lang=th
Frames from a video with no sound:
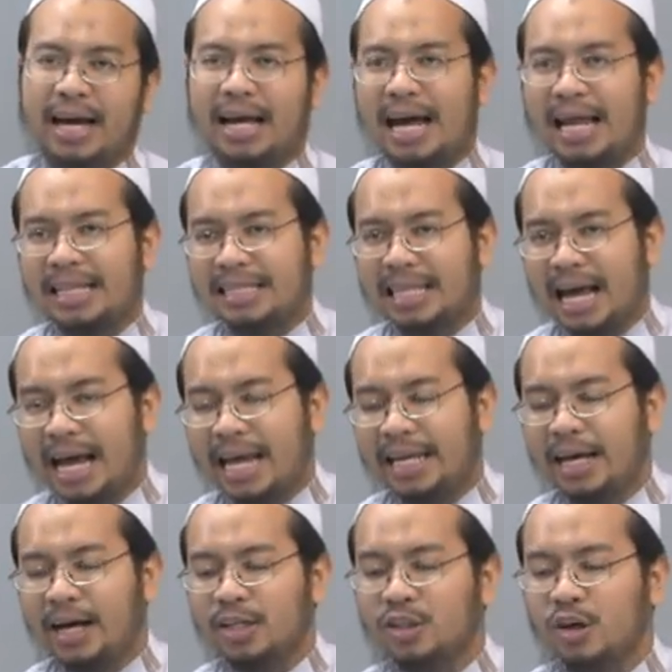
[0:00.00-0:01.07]
การตาย
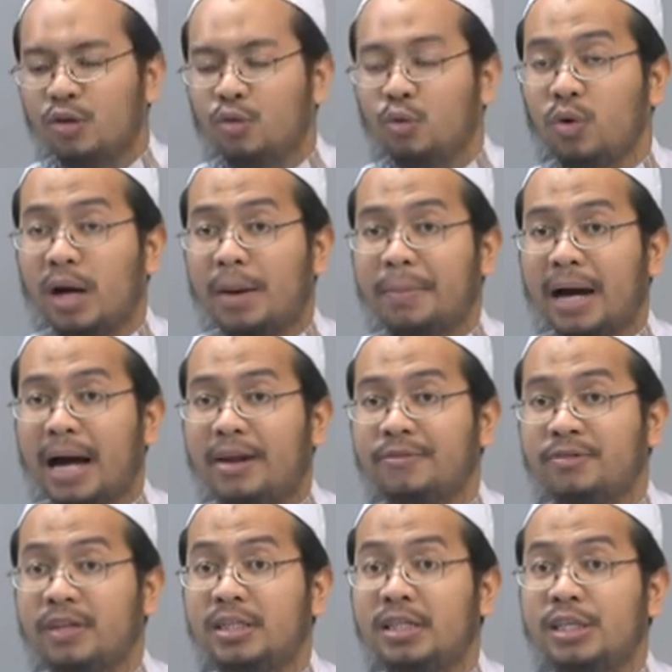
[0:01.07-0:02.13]
เนี่ยก็ต้องคู่กับการ
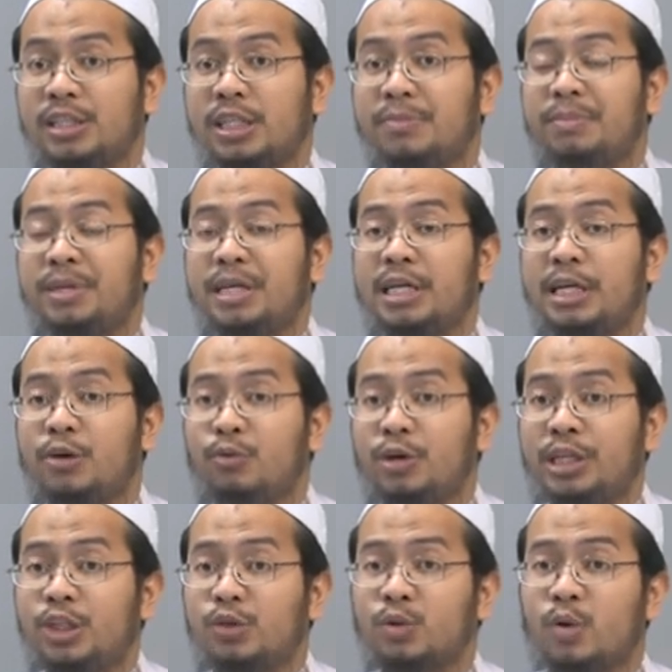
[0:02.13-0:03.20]
ฟื้นคืนชีพนี่คือ
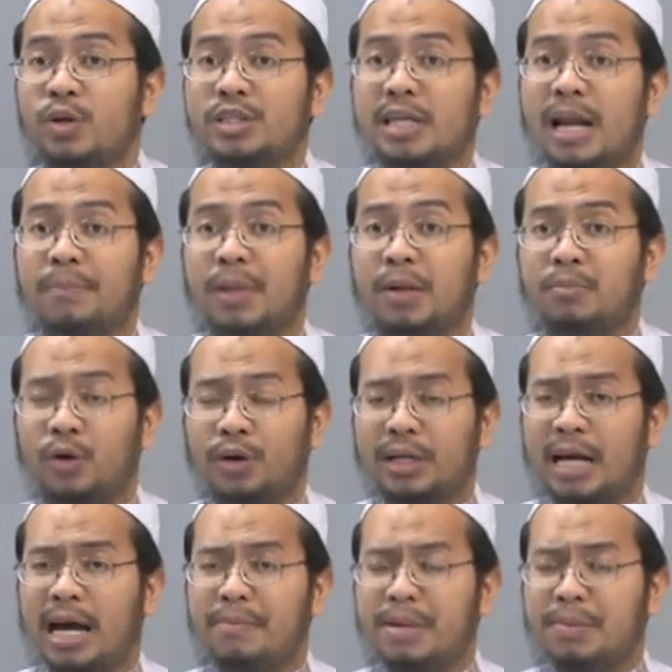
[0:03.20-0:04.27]
วิถีชีวิตของอิสลามทั้งหมด
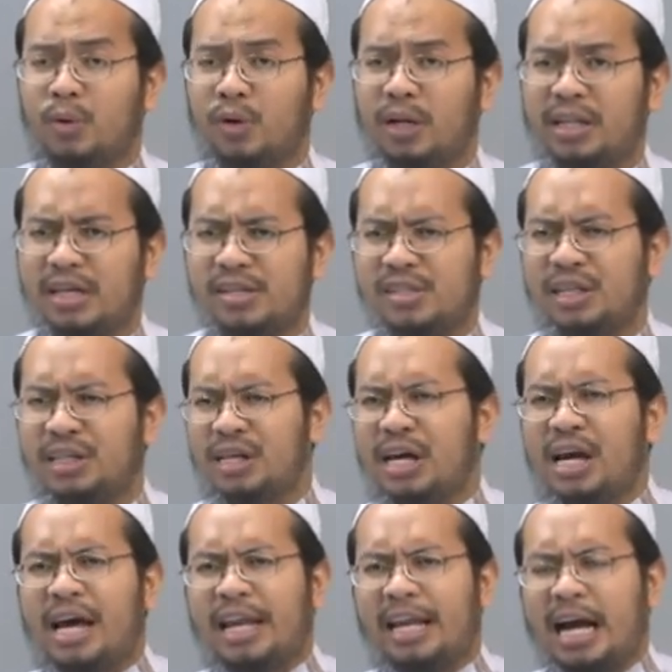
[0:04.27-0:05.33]
นะมีบทเรียนทั้งสิ้น
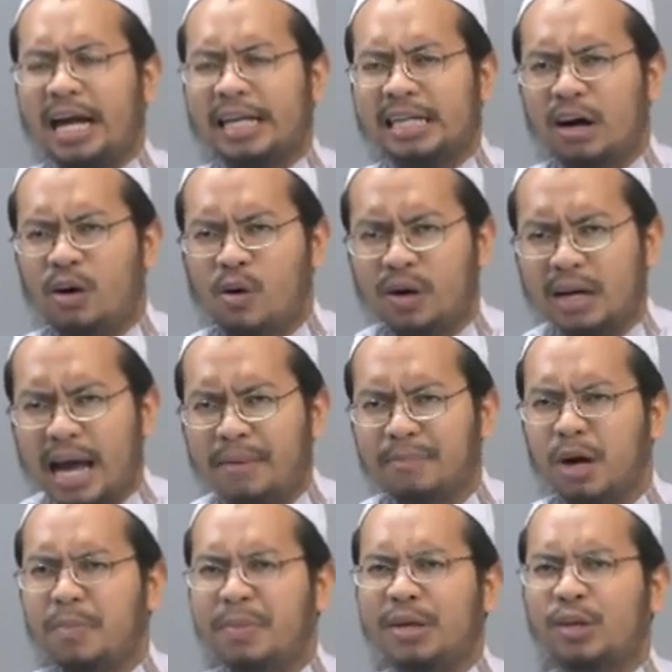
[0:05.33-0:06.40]
การเข้าห้องน้ำก็มี